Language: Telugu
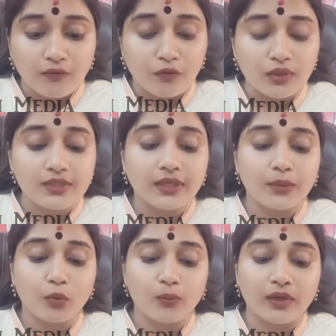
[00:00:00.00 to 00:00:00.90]
ఫోరెన్సిక్
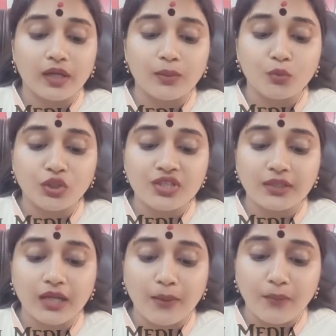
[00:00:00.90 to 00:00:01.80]
రిపోర్ట్ ప్రకారం మృతి
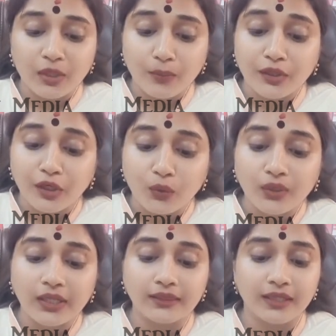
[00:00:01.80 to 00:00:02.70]
చెందిన అమ్మాయిపై
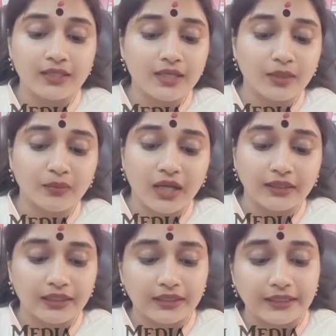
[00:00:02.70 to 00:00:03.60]
ఎటువంటి అత్యాచారం
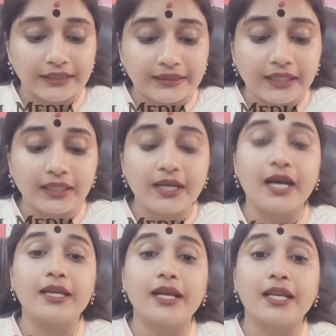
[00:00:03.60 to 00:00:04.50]
గాని లేదా ఇతర
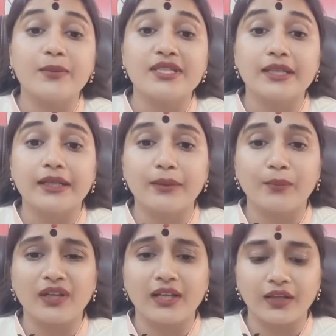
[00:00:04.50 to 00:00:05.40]
గాయాలేమి
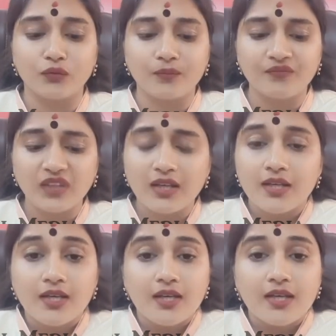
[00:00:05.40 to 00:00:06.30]
శరీరంపై లేవు
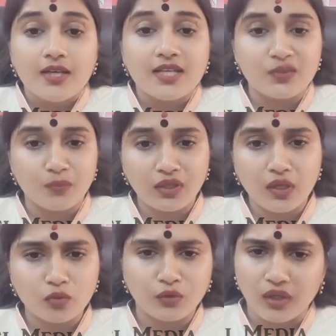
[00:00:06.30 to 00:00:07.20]
ఎస్పీ
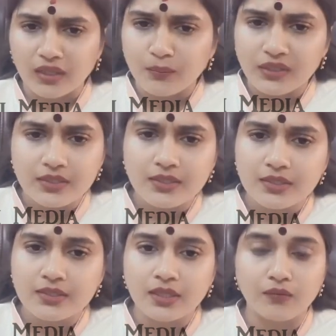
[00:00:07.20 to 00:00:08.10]
గారు మీరు ఐపీఎస్
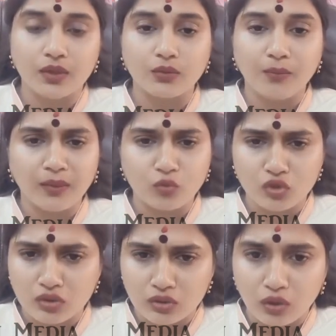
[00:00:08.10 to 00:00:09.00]
చదివారు మేము
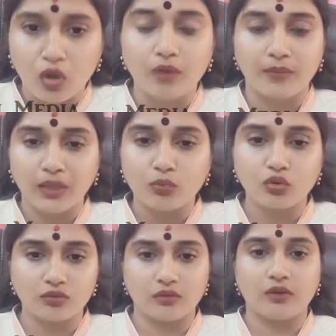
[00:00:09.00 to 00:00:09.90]
మేము
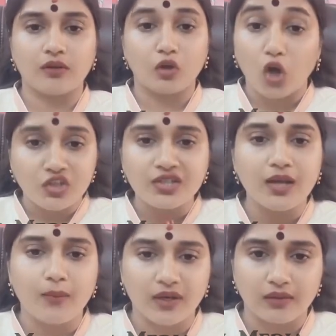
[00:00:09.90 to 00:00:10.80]
లాజిక్
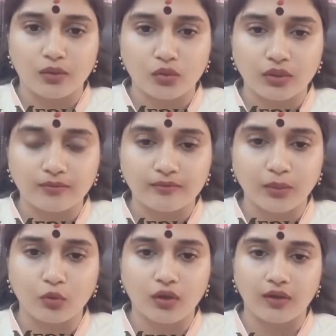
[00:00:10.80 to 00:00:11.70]
గా మాట్లాడుకుందాం
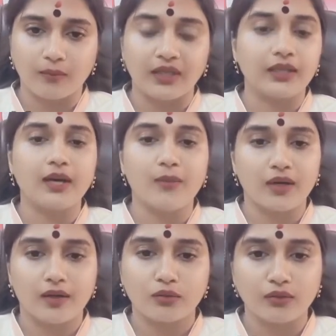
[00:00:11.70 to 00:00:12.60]
మేము ఒక మహిళగా
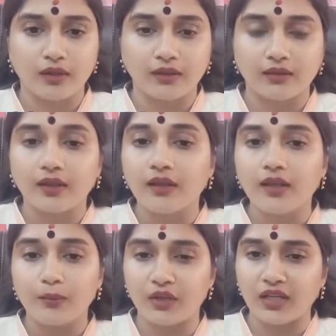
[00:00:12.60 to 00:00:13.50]
మాట్లాడుతున్నాను అంతే
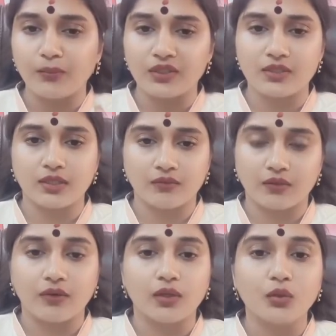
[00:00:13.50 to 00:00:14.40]
మీరు ఐపీఎస్
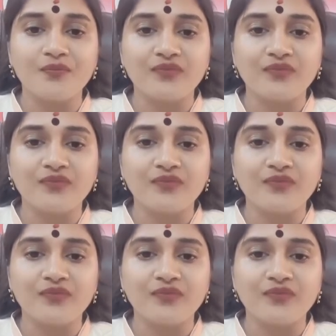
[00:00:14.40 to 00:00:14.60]
చదివిన వాళ్ళు